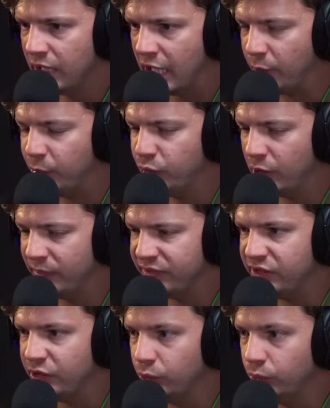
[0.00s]
Abbiamo una base
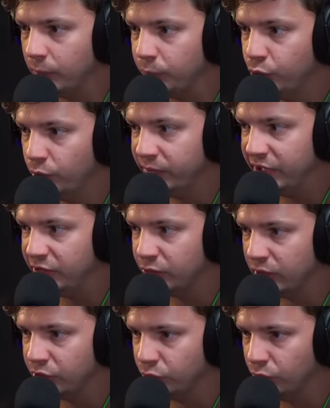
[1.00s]
sicura, più o meno
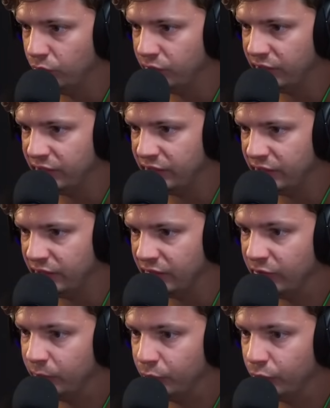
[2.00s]
la torre
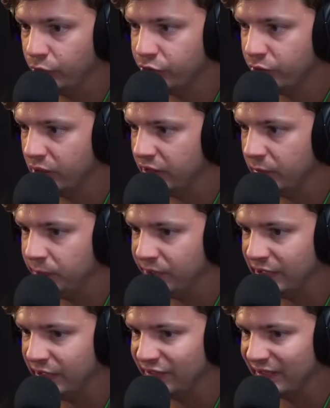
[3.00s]
dell'avamposto, la dei pillager,